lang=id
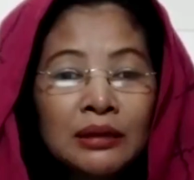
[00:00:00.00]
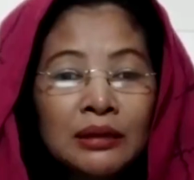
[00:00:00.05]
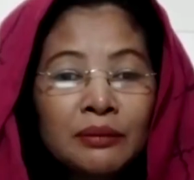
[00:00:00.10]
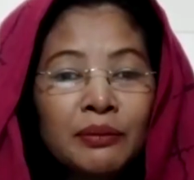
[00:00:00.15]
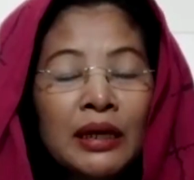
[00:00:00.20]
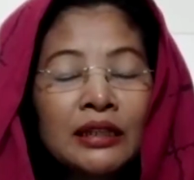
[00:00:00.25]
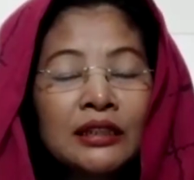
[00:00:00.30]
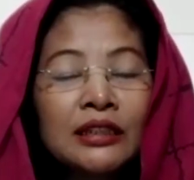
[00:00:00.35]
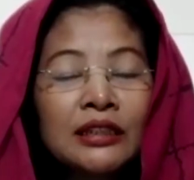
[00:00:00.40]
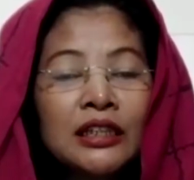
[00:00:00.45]

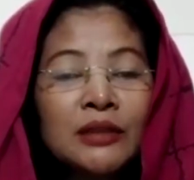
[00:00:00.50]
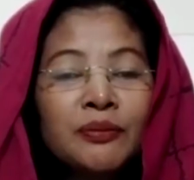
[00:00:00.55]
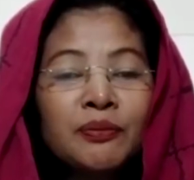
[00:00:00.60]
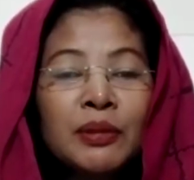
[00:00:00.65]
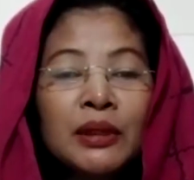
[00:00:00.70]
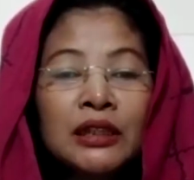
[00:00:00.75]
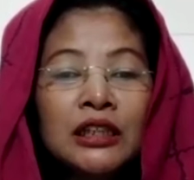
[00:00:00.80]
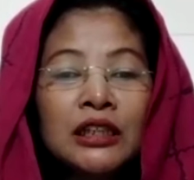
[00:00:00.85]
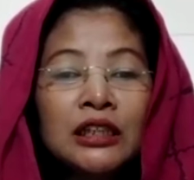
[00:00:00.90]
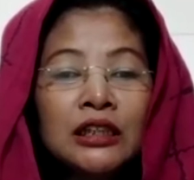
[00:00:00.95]
sebaiknya
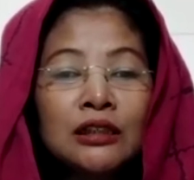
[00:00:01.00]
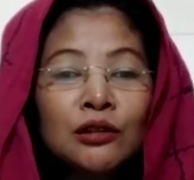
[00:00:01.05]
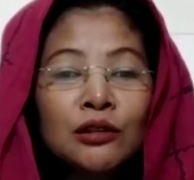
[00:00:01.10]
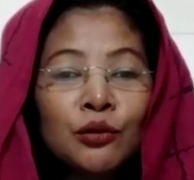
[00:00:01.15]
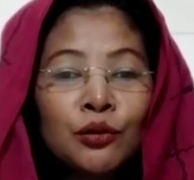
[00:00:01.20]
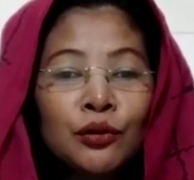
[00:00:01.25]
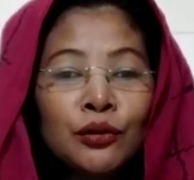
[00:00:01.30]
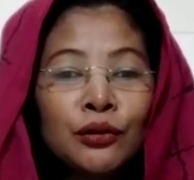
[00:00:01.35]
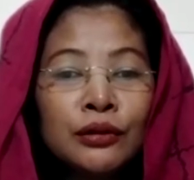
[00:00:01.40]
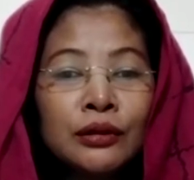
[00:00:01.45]
seperti
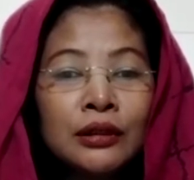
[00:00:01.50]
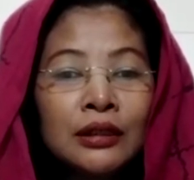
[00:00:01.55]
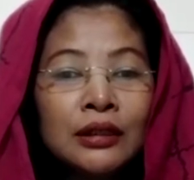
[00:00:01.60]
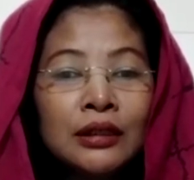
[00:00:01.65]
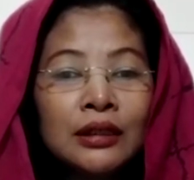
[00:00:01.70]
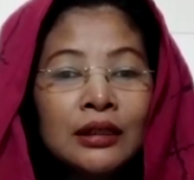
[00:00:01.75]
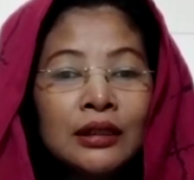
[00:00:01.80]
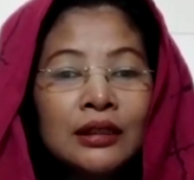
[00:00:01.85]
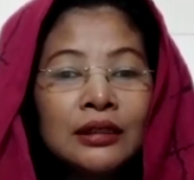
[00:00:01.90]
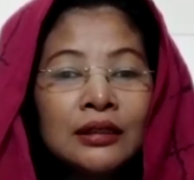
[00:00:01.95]
itu,
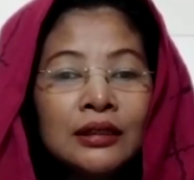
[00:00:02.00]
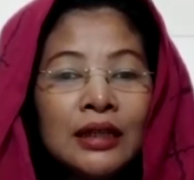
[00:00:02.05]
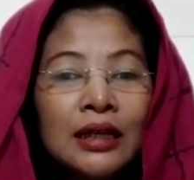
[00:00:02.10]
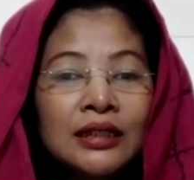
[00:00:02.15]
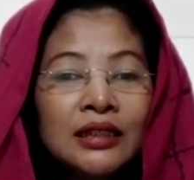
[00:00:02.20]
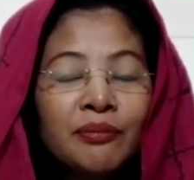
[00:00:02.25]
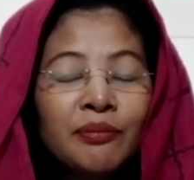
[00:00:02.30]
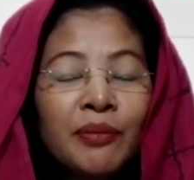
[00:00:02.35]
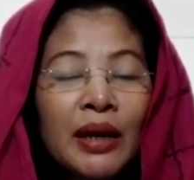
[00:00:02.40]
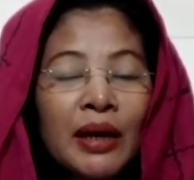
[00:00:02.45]
dan
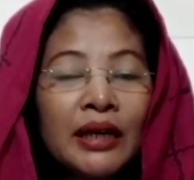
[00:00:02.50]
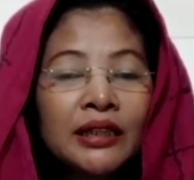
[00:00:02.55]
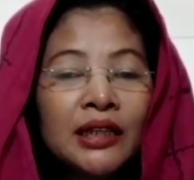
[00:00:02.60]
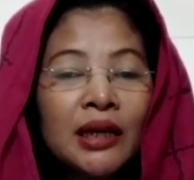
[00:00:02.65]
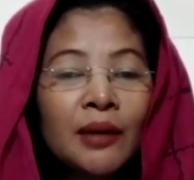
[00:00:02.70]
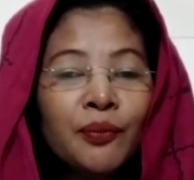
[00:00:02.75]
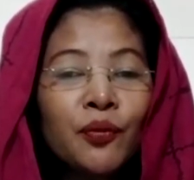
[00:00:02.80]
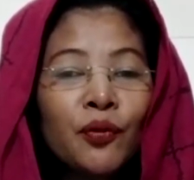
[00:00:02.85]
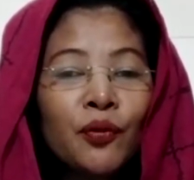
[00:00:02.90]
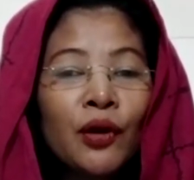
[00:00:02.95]

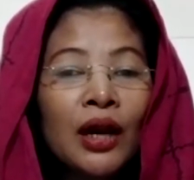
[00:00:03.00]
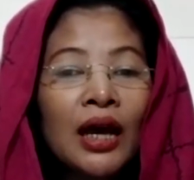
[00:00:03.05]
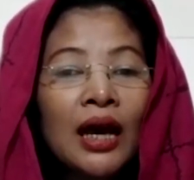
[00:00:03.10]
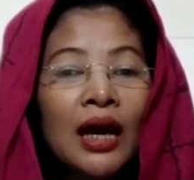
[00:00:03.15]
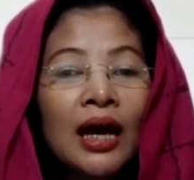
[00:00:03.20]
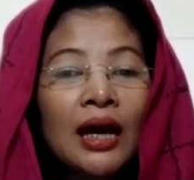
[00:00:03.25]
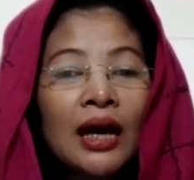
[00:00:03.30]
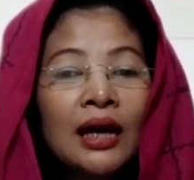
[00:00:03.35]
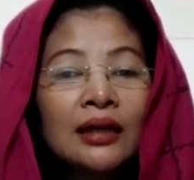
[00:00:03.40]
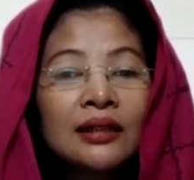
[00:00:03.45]
sebaiknya
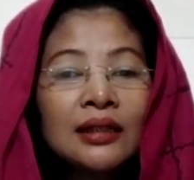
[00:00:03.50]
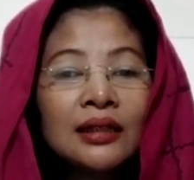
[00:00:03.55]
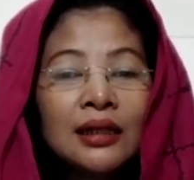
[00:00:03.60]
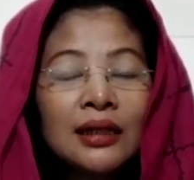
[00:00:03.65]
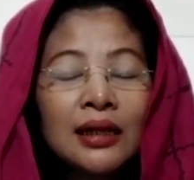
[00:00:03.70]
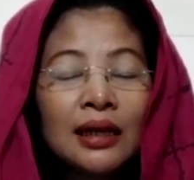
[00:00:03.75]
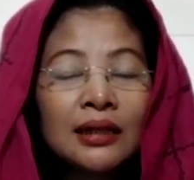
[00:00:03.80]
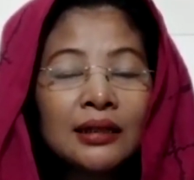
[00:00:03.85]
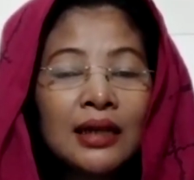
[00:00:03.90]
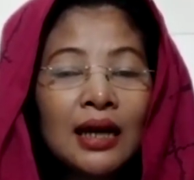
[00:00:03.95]
pula
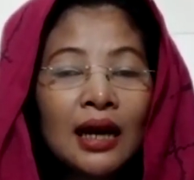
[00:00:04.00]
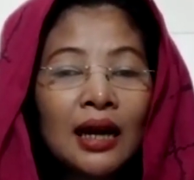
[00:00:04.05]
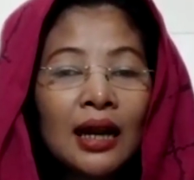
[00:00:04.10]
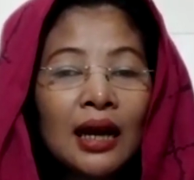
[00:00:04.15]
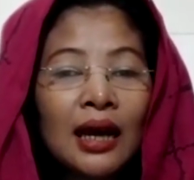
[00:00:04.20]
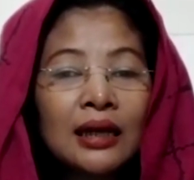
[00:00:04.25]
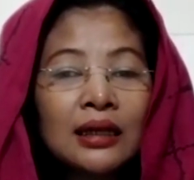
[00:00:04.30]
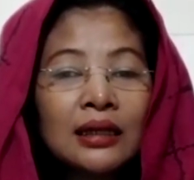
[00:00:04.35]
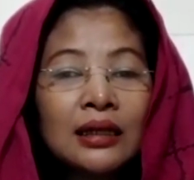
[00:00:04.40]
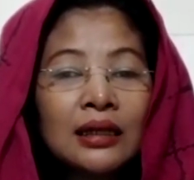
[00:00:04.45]
Arteria
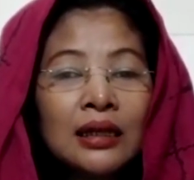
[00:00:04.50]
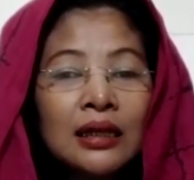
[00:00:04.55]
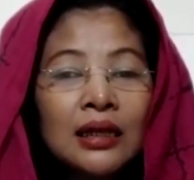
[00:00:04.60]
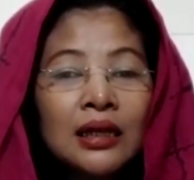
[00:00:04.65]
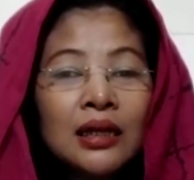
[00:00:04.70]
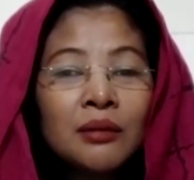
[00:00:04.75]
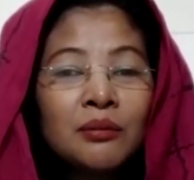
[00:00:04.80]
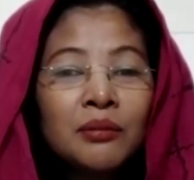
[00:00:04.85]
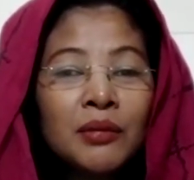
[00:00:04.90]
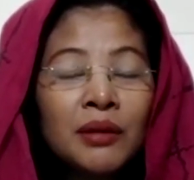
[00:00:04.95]
Dahlan
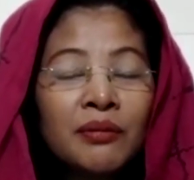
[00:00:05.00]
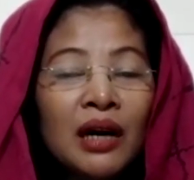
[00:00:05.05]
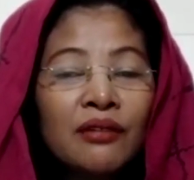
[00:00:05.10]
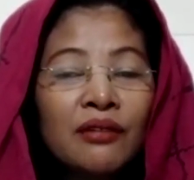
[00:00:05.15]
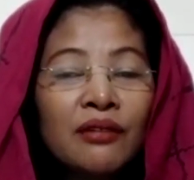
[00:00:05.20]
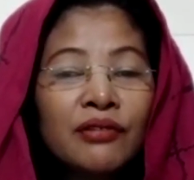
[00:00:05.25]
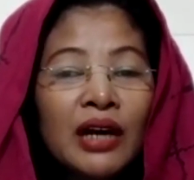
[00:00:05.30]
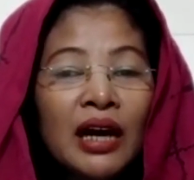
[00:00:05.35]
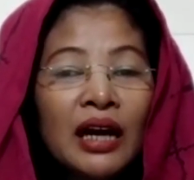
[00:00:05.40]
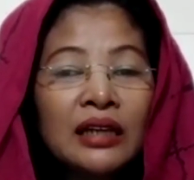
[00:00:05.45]

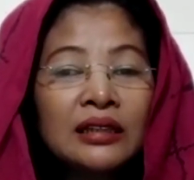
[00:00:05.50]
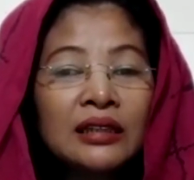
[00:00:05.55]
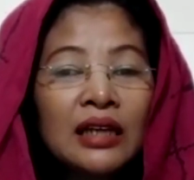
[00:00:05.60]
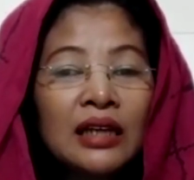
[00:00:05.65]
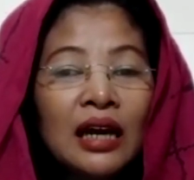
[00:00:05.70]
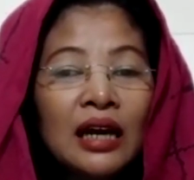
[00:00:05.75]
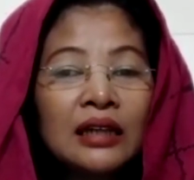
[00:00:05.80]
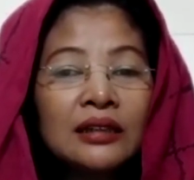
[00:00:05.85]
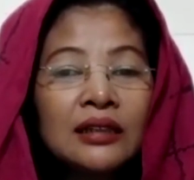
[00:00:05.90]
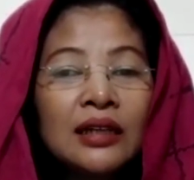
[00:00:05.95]

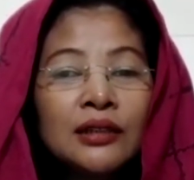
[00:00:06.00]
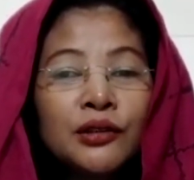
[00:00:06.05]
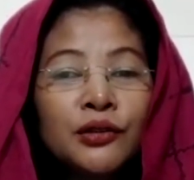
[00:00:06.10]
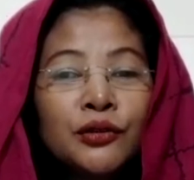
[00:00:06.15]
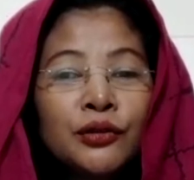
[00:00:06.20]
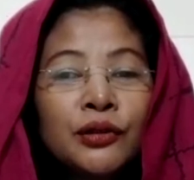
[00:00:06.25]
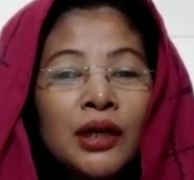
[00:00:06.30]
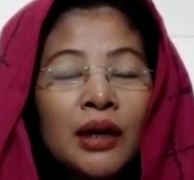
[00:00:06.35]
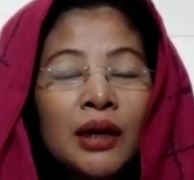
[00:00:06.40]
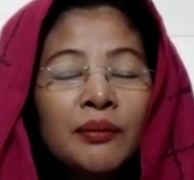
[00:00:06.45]
memaafkannya dan
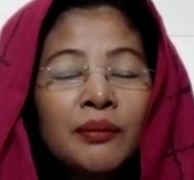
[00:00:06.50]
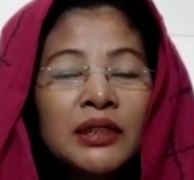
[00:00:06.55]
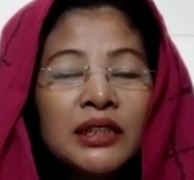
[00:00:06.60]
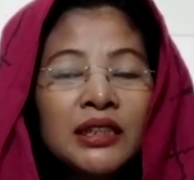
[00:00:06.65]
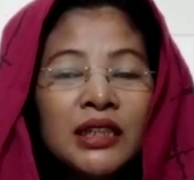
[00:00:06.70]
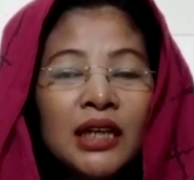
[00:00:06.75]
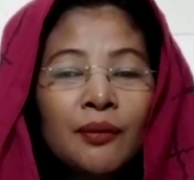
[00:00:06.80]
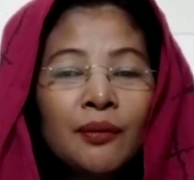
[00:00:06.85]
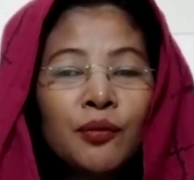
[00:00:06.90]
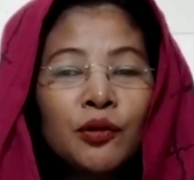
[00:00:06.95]
juga
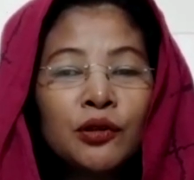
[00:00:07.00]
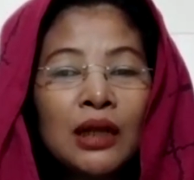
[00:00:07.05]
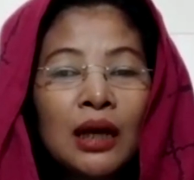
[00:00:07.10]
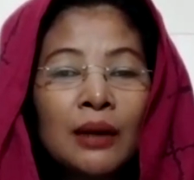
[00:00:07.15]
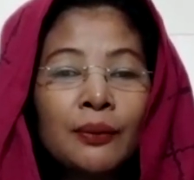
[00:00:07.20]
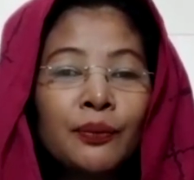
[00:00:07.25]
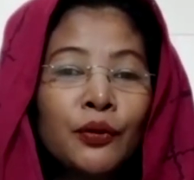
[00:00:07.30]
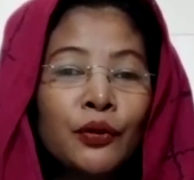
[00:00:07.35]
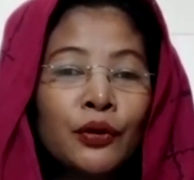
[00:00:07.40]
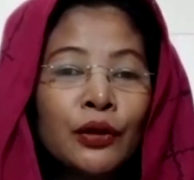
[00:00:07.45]
mencabut
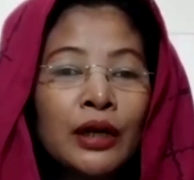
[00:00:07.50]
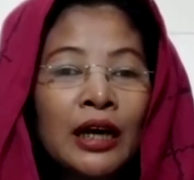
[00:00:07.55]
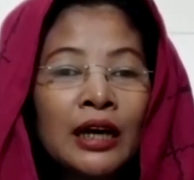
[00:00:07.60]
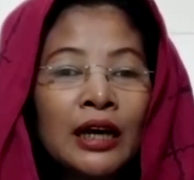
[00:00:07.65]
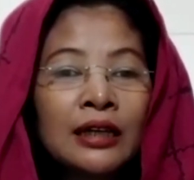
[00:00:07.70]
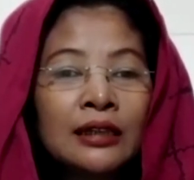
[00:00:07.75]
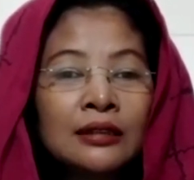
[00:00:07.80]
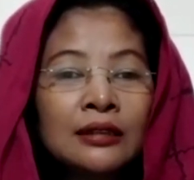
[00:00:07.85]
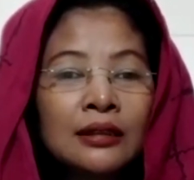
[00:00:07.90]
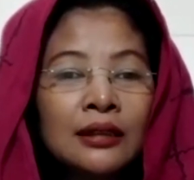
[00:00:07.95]

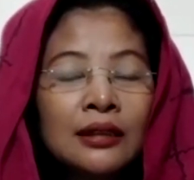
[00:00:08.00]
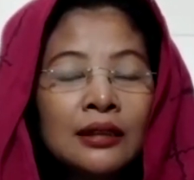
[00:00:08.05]
laporan.